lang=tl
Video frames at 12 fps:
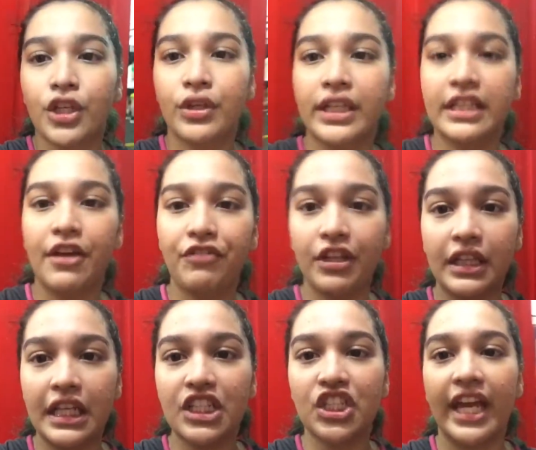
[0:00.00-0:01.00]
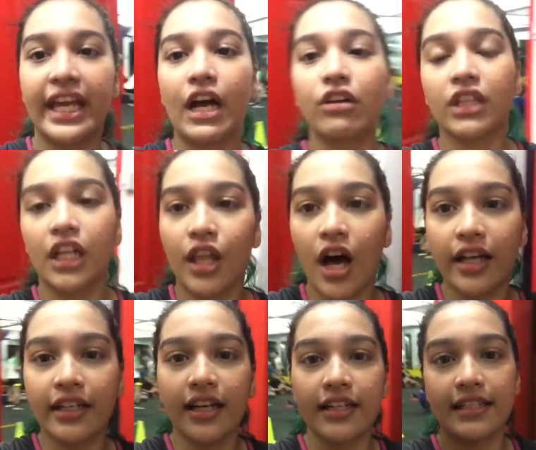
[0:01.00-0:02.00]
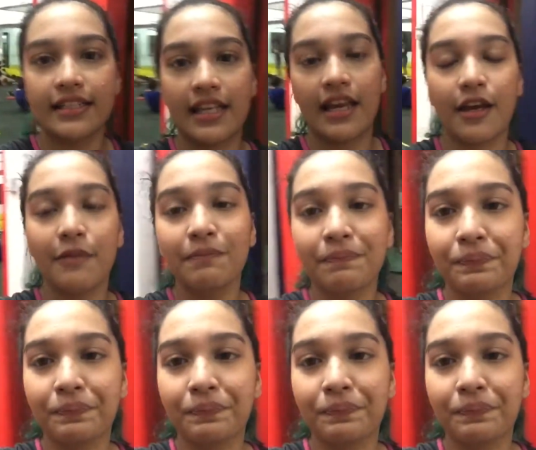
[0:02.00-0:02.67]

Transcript: you can definitely check out Alana kasi